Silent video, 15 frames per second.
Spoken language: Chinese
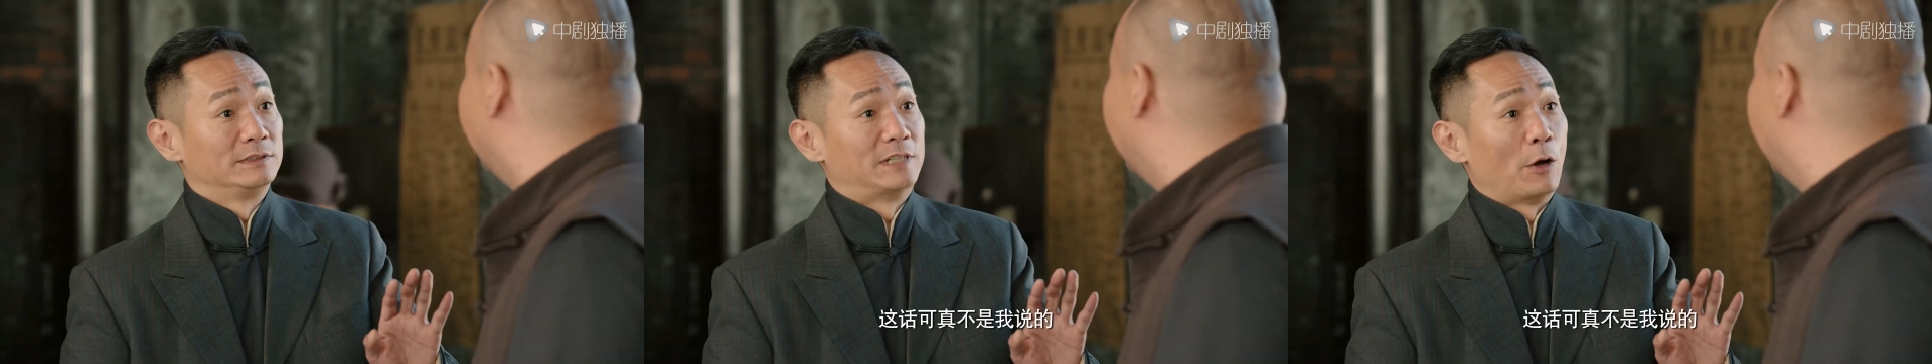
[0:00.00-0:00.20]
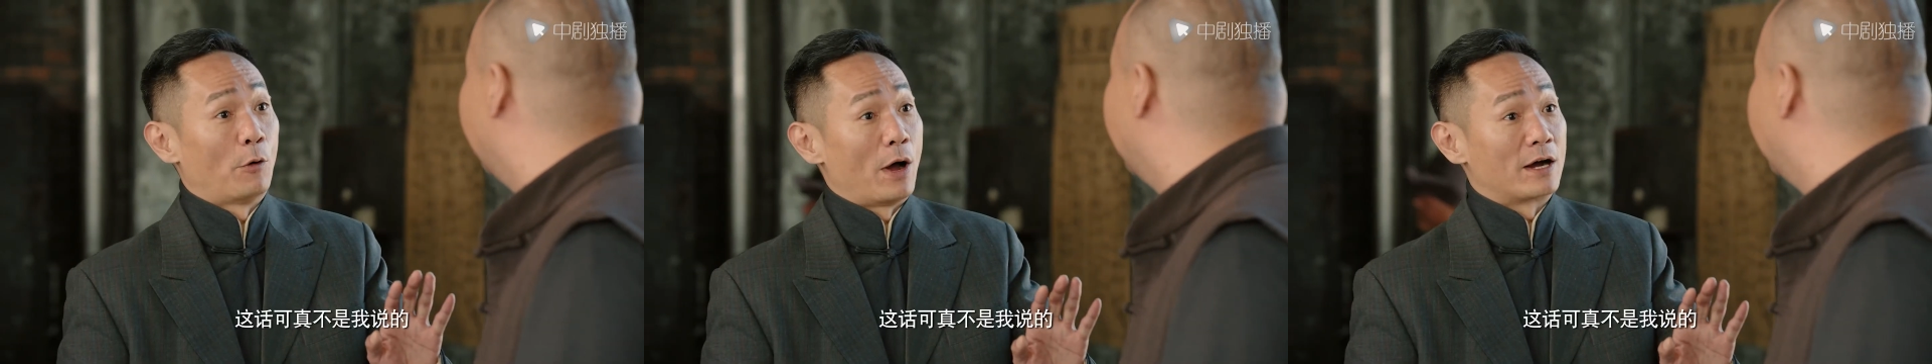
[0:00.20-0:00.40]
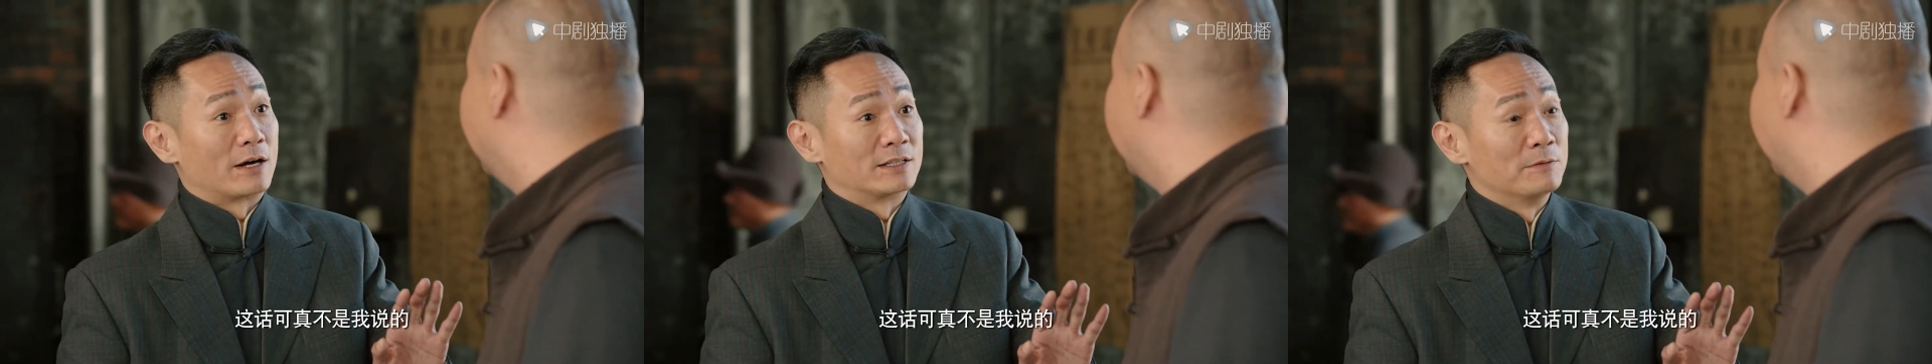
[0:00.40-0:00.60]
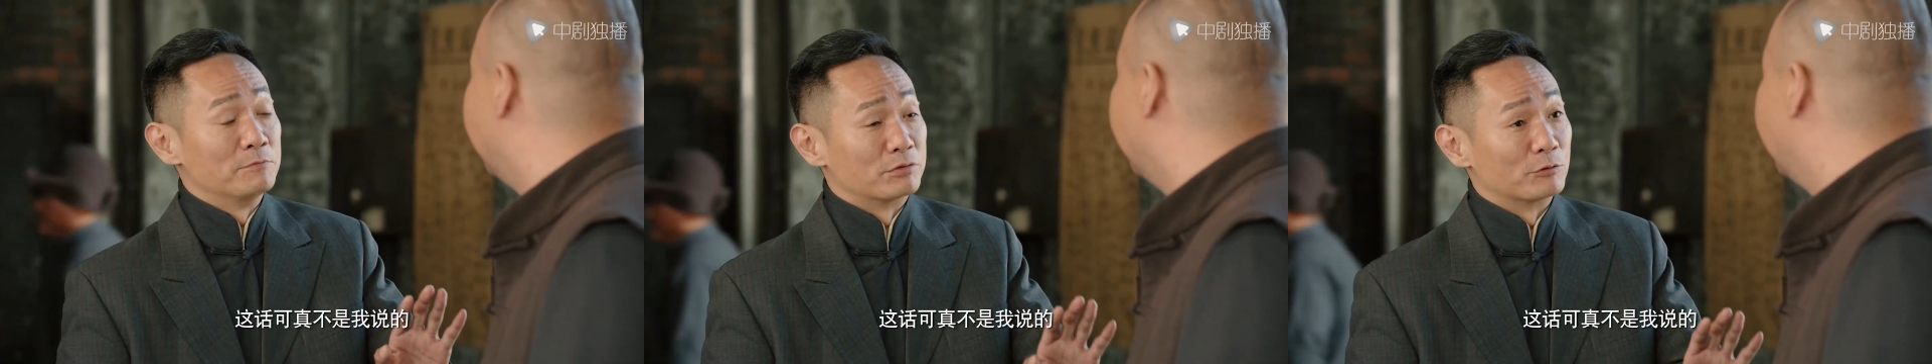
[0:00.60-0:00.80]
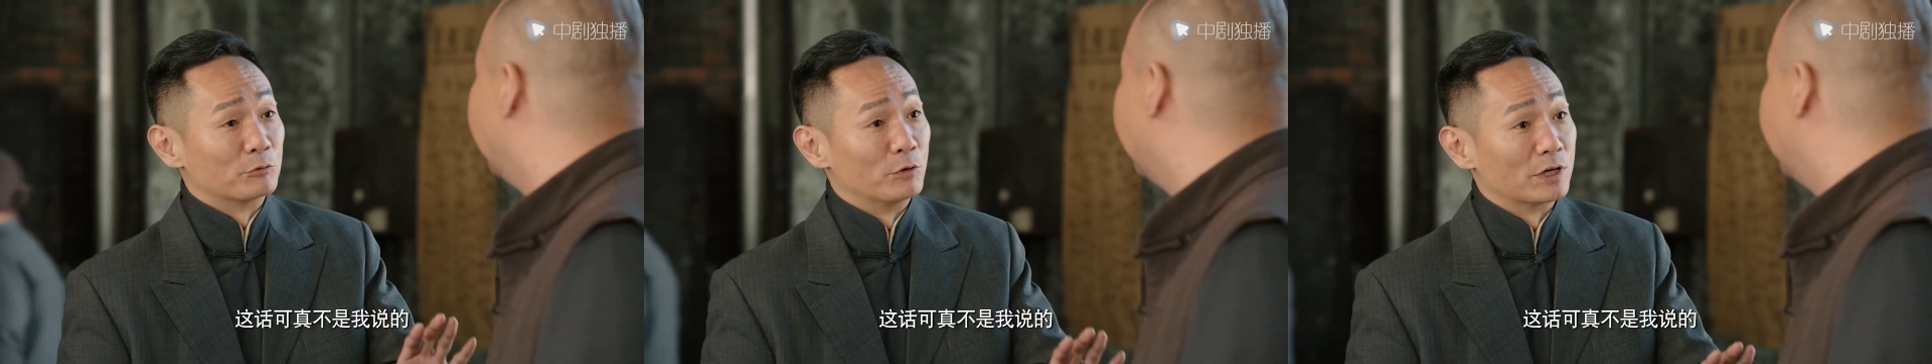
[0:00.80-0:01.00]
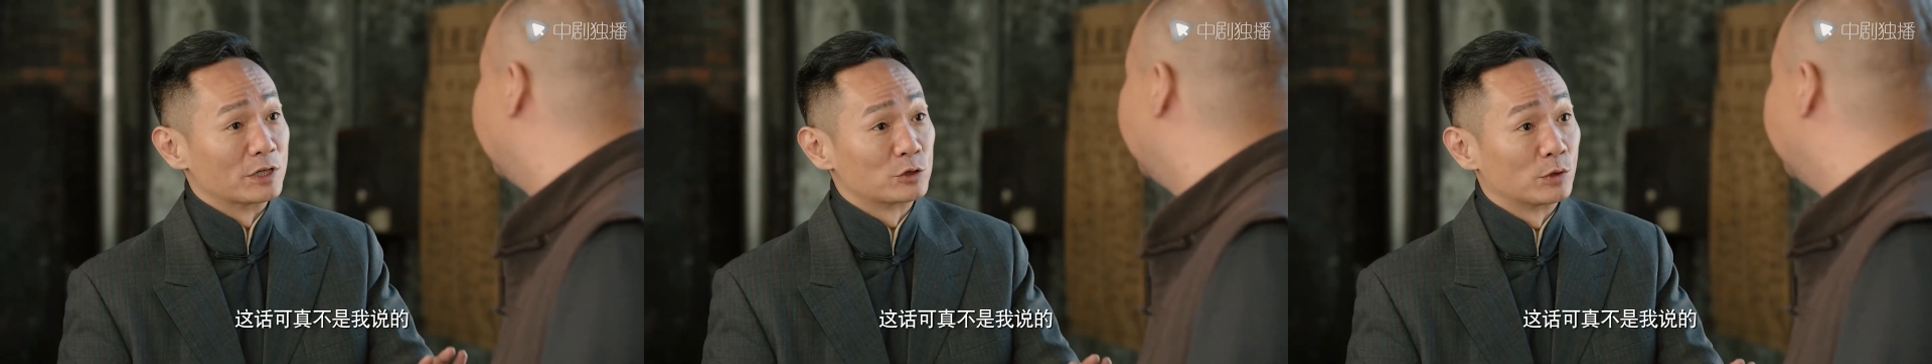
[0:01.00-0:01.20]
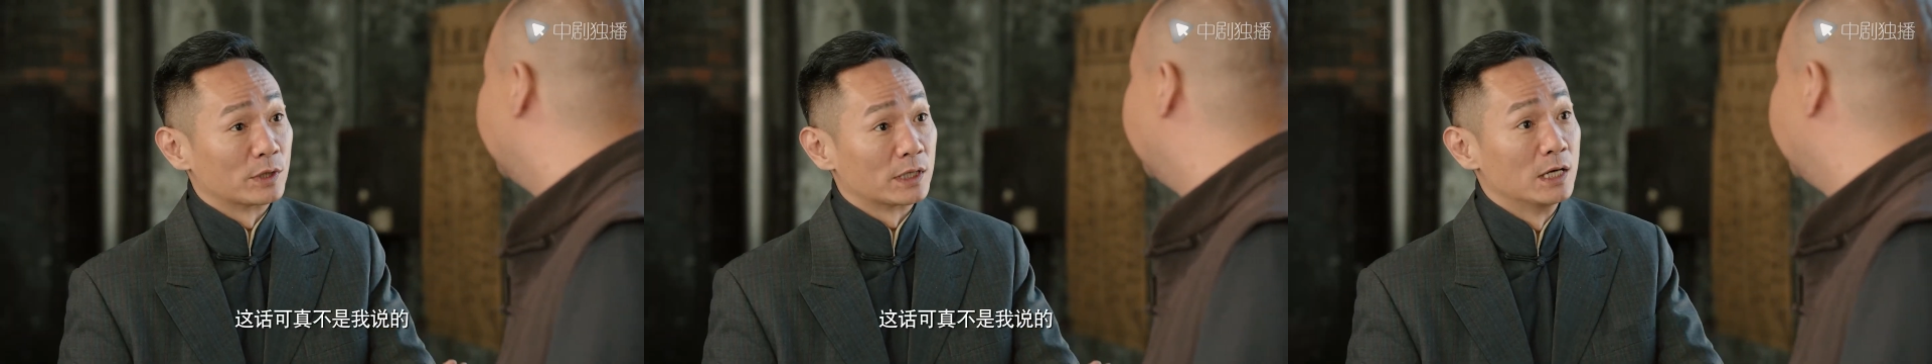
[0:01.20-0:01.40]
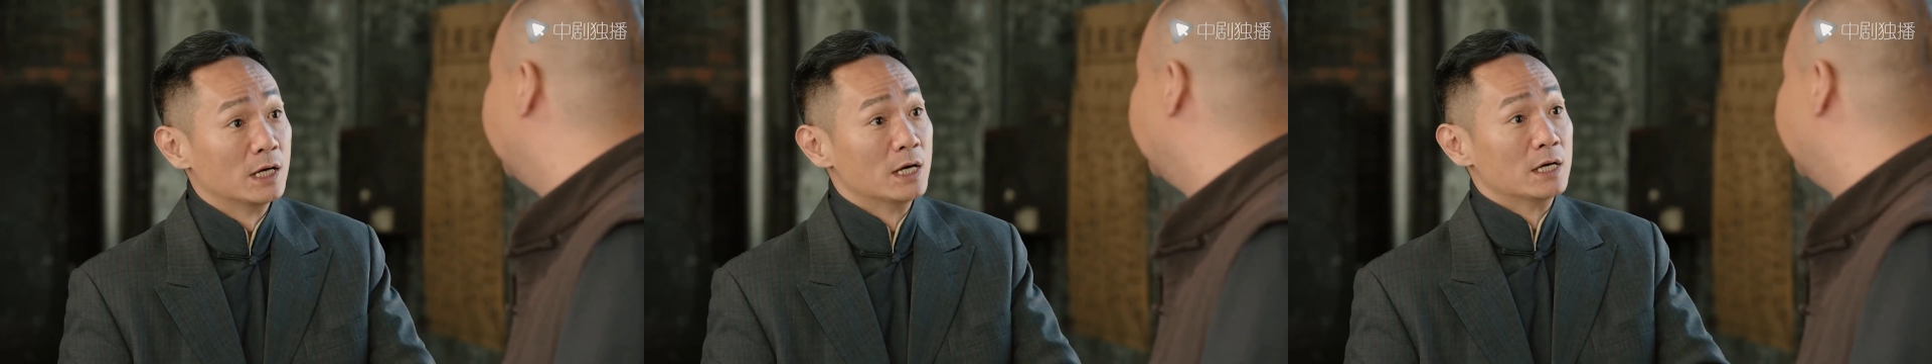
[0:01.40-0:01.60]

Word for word: 这话可真不是我说的，